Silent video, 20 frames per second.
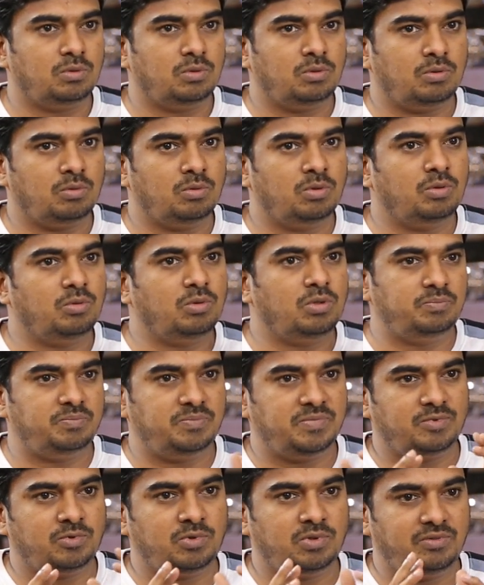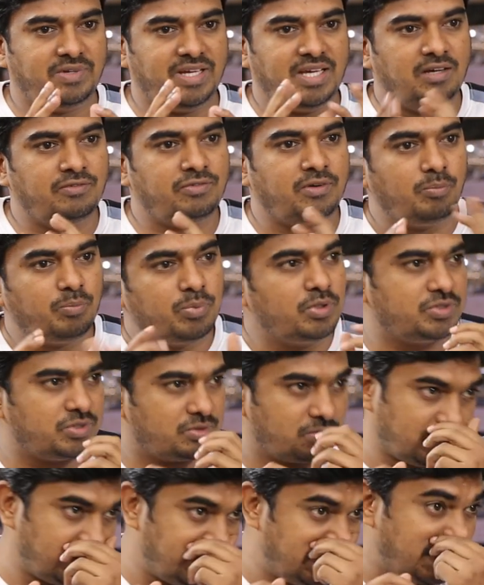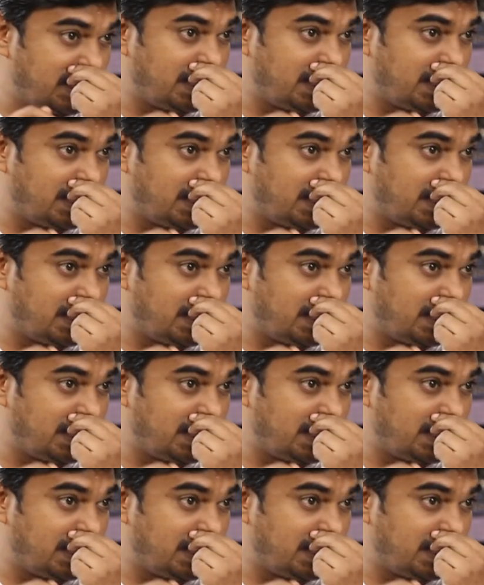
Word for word: ஒரு ஒரு ஒரு ஒரு வே ஆஃப் அப்ரோச் இருக்கும் இந்த